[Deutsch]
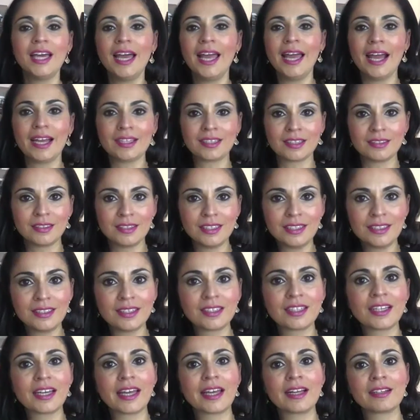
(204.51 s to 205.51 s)
Er hat ja nicht
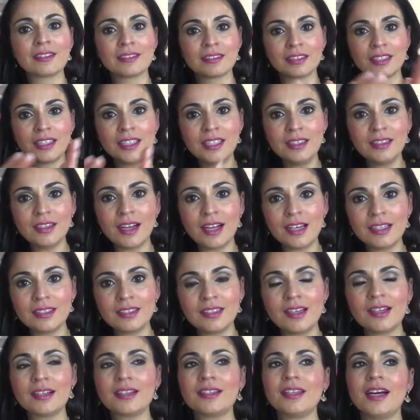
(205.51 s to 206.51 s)
den geregelten
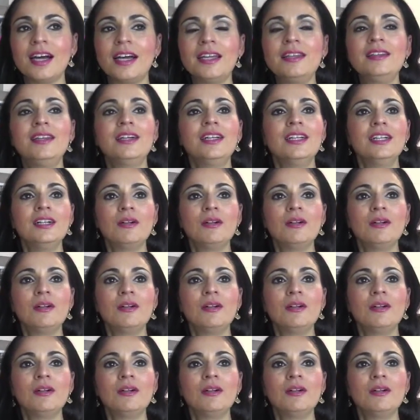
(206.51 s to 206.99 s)
Kita-Alltag, nein.